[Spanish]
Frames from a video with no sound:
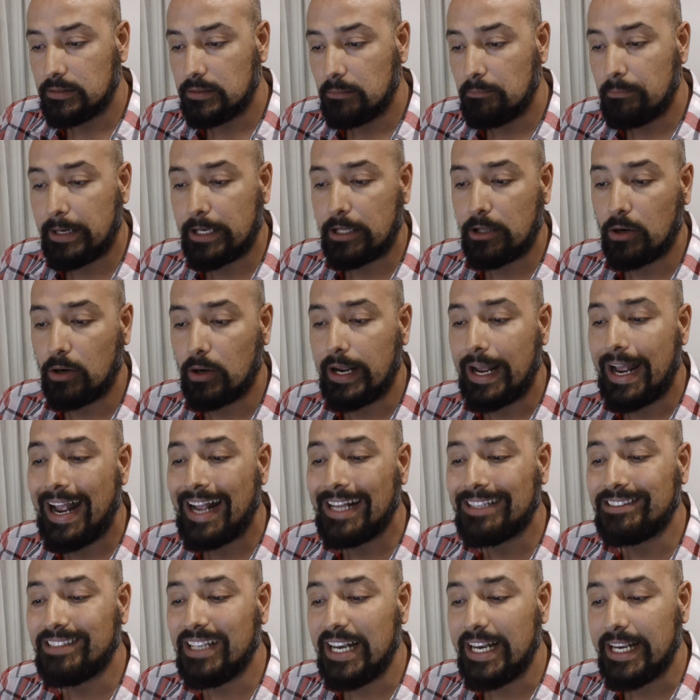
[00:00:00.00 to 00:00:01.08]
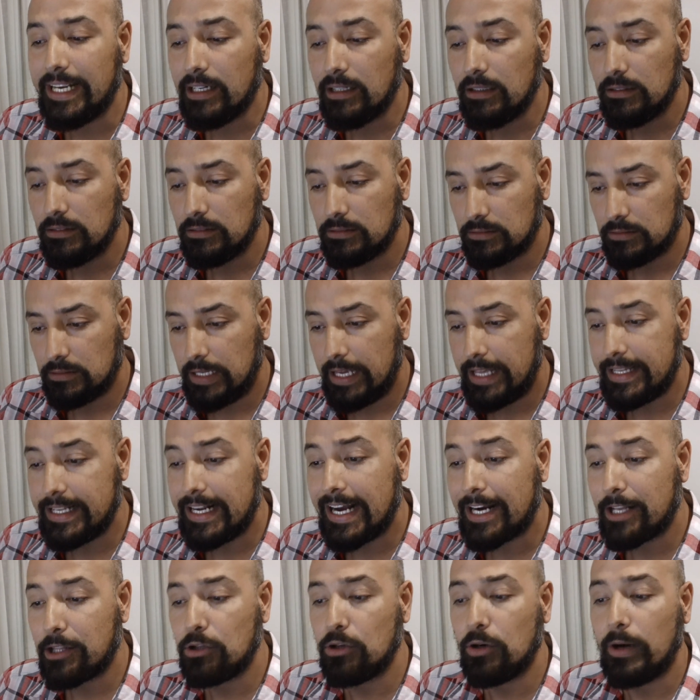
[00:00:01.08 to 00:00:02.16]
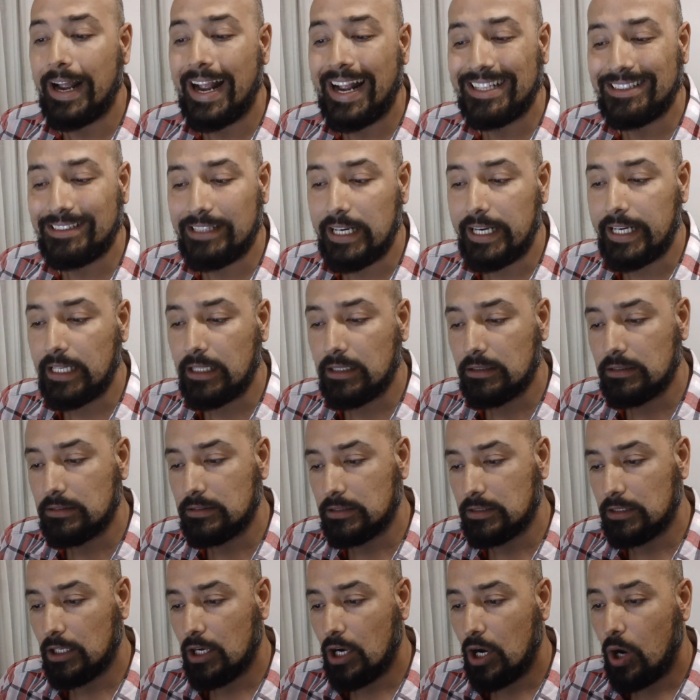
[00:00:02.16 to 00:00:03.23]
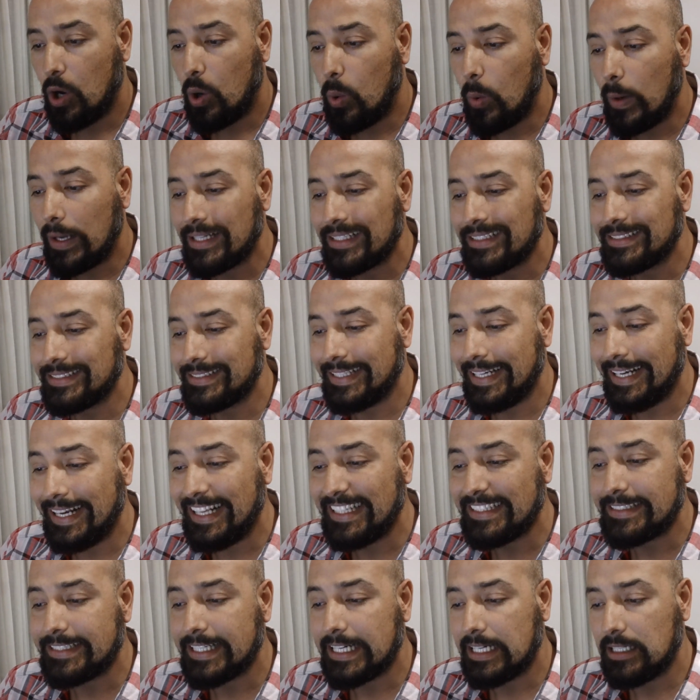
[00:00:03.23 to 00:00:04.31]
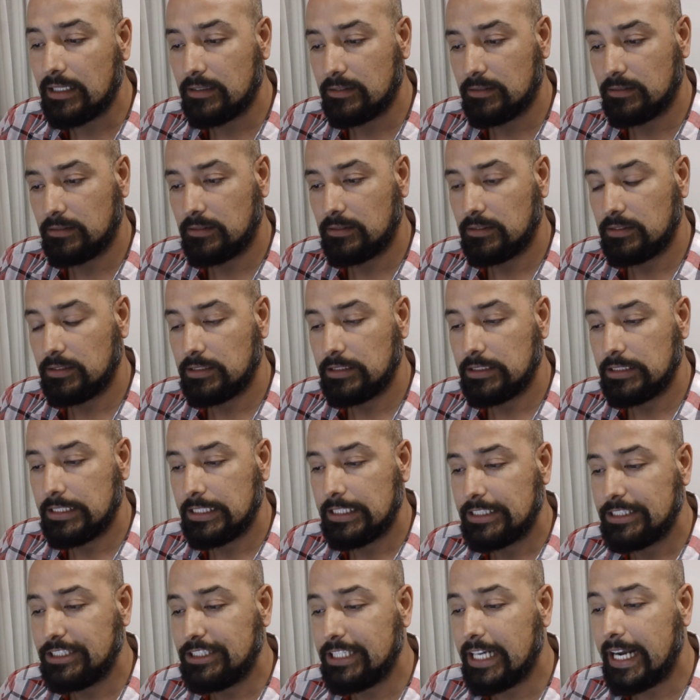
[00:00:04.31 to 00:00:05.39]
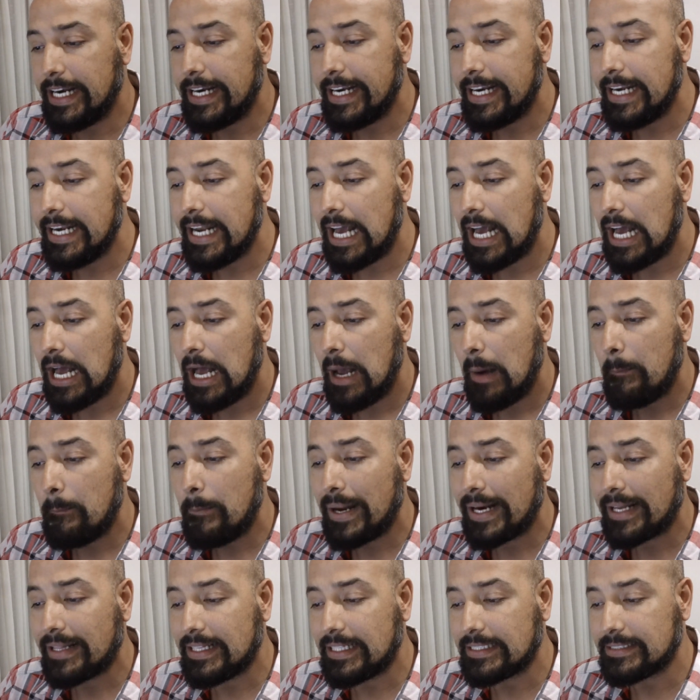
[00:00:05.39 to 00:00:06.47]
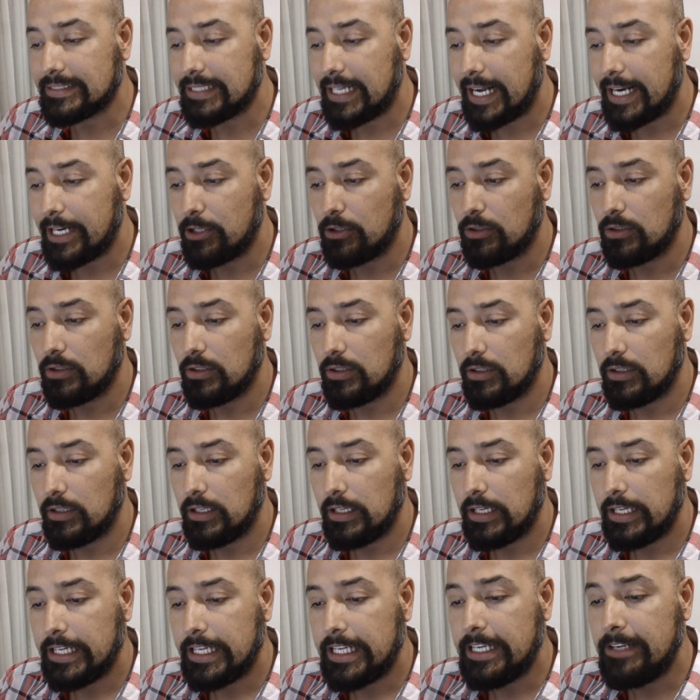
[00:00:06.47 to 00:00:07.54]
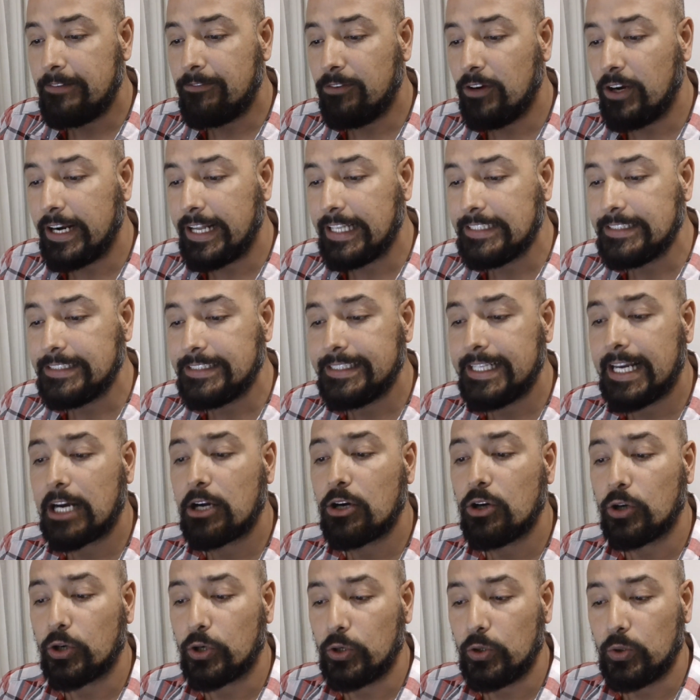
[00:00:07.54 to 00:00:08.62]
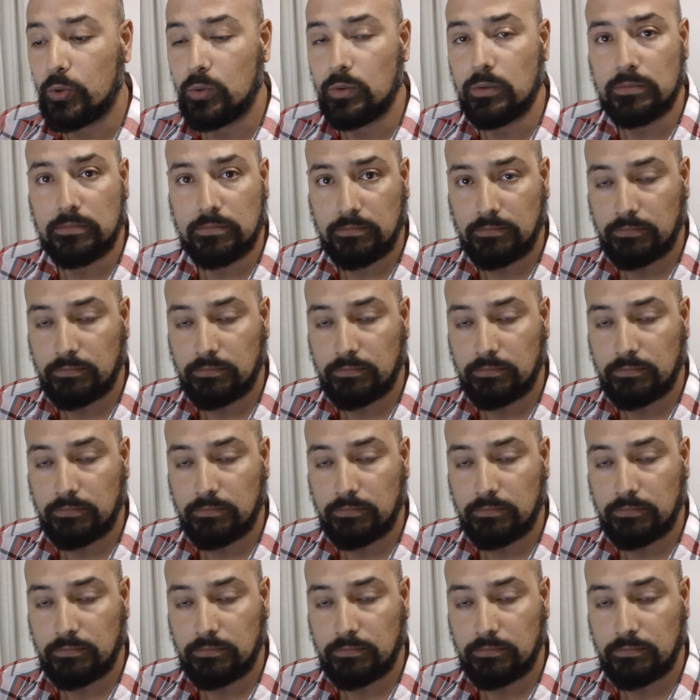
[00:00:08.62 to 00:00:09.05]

perdón, Etling, Edgardo Etling, Juan Cereta, Yanela Bardazano y Florencia Cornú.